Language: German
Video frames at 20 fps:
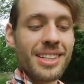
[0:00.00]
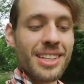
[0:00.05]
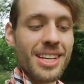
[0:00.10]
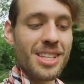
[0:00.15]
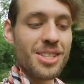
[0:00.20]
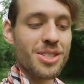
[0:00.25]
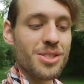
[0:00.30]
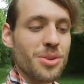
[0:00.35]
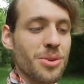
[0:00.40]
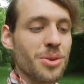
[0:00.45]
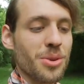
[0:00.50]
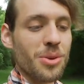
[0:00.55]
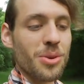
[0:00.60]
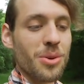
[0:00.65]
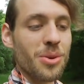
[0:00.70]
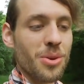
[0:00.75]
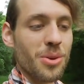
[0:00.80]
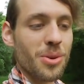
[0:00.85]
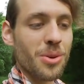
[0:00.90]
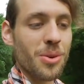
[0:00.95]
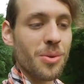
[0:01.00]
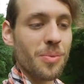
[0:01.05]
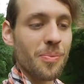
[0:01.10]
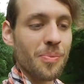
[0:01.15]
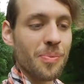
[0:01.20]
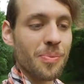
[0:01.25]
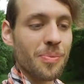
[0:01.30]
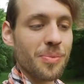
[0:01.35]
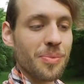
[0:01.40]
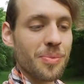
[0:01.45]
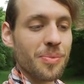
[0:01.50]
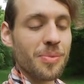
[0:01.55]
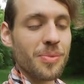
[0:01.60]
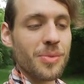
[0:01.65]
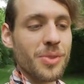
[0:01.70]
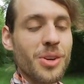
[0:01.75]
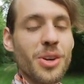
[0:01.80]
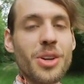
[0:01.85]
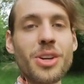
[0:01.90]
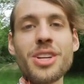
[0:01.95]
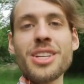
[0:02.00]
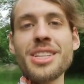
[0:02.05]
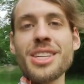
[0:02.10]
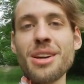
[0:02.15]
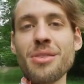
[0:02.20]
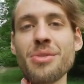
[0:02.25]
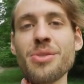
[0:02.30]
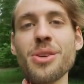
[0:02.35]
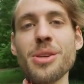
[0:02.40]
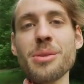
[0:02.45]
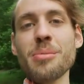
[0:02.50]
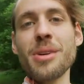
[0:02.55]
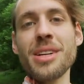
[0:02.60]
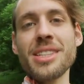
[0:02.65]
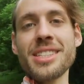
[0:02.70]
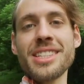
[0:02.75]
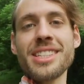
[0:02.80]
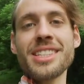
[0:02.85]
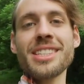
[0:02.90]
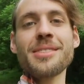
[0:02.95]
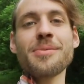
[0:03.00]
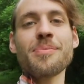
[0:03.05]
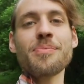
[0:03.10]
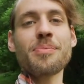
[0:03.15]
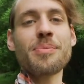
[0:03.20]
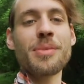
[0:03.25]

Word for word: desto glücklicher fühlt man sich.